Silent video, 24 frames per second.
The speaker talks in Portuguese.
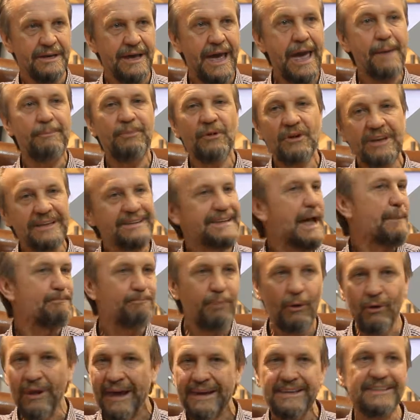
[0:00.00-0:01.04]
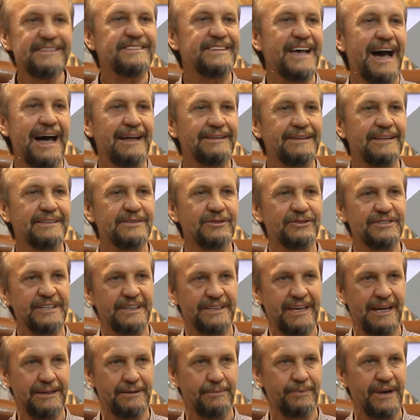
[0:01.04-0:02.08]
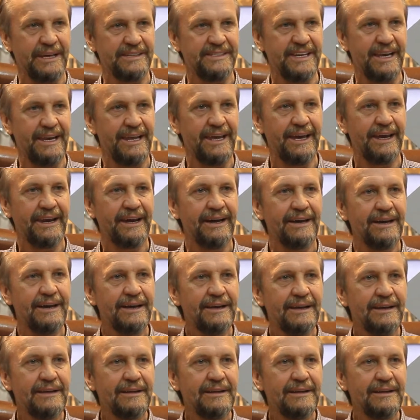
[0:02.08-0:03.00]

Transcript: é porque está polarizada a sociedade brasileira,